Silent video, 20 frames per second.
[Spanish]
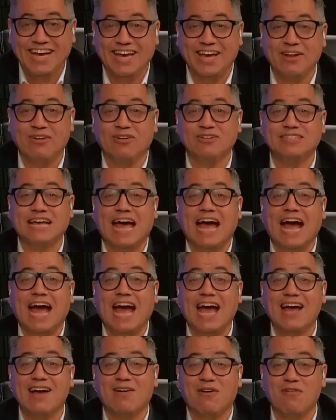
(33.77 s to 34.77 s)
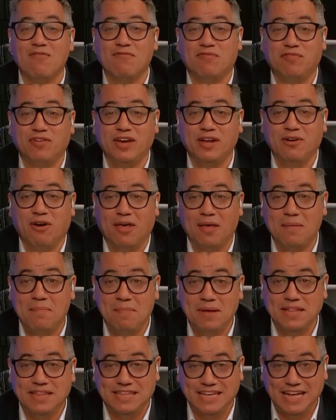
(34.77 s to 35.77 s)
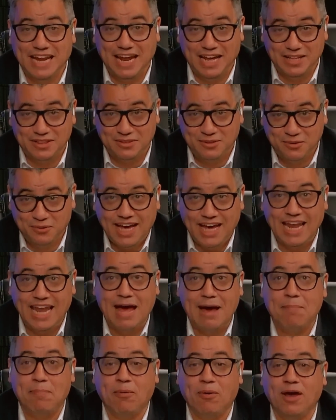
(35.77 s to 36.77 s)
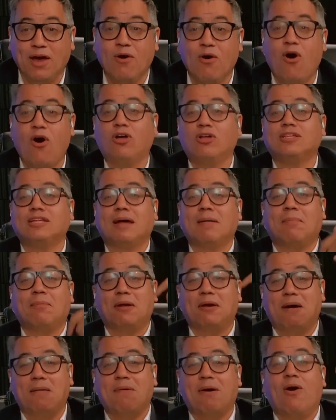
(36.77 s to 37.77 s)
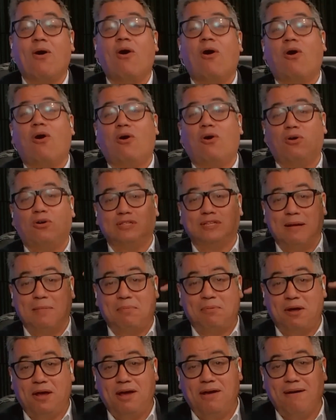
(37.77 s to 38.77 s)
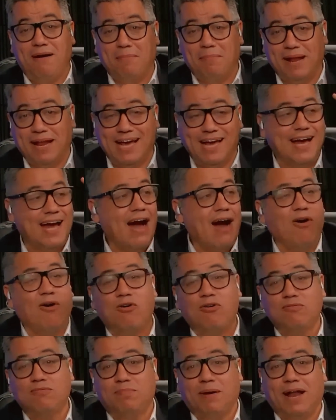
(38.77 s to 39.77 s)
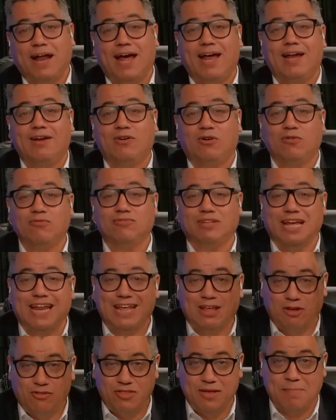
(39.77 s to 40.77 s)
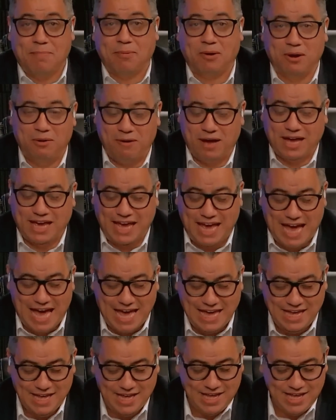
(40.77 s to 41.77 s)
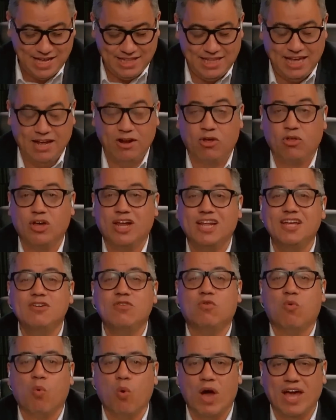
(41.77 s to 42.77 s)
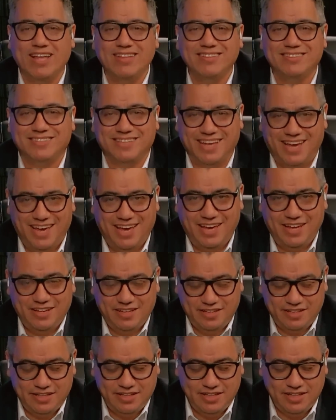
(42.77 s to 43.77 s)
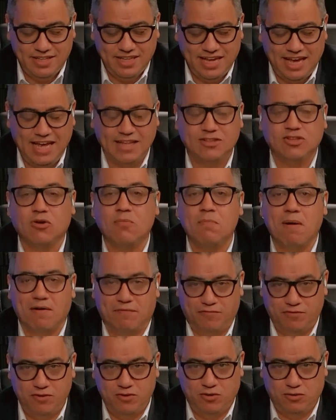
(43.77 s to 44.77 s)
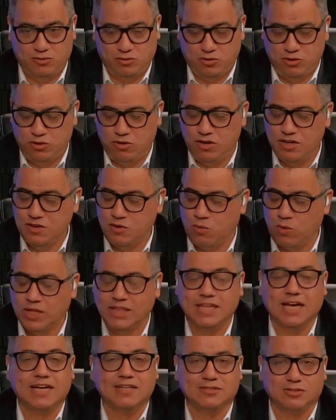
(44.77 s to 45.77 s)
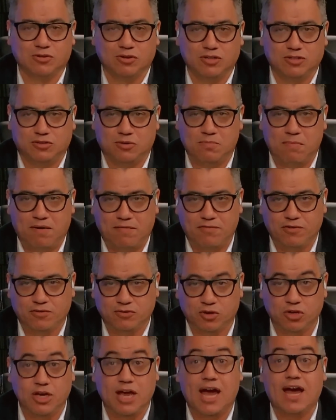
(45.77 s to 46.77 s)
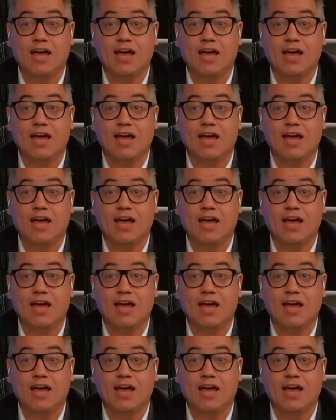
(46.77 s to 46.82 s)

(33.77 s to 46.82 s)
que no salgan en confilo a desmentir esto. Es, otra prueba, otra prueba para el cajón, para el contenedor de pruebas que hay de los delincuentes de estos mafiosos, de los delincuentes que son estos mafiosos. Oiga.